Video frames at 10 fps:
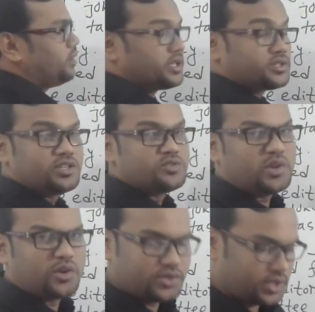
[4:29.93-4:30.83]
অ্যাজ সিন্স
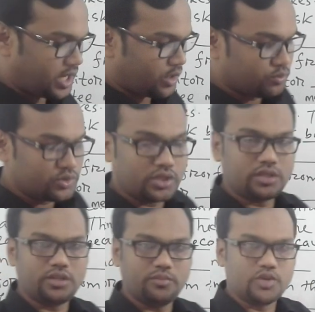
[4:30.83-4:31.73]
বিকজ যে কারণ বোঝাতে
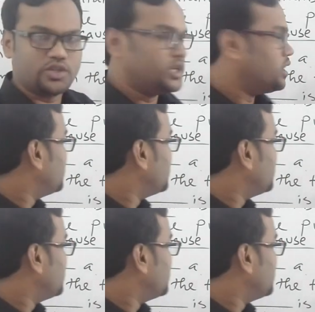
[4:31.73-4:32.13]
যদি বসে